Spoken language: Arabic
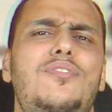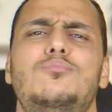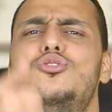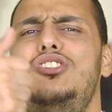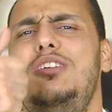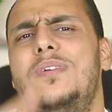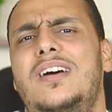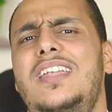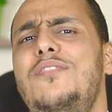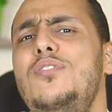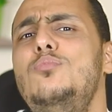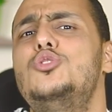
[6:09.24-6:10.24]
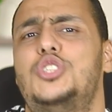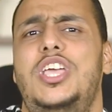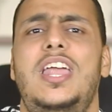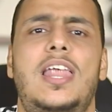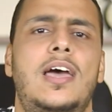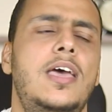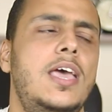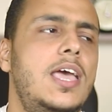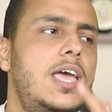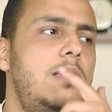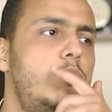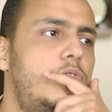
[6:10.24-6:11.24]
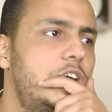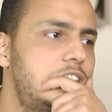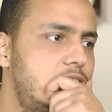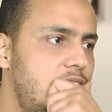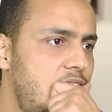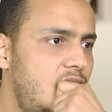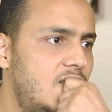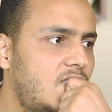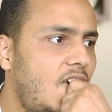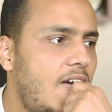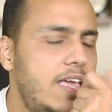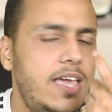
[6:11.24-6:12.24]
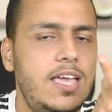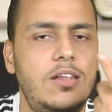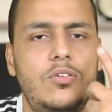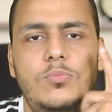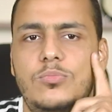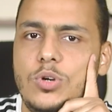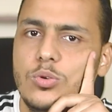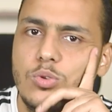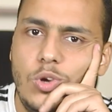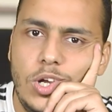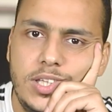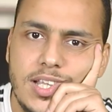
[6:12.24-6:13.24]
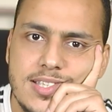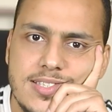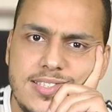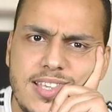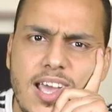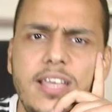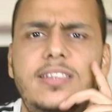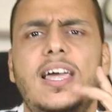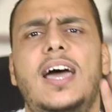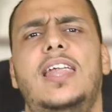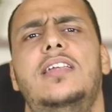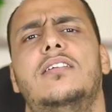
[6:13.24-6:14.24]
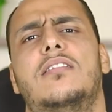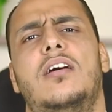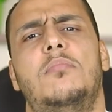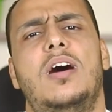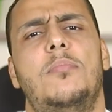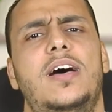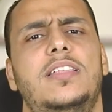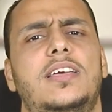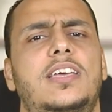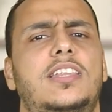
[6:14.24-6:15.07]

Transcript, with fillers: في مصيبه هنا في مشكله المفسرين هيحلوا الموضوع ده ازاي تعال نقرا مع بعض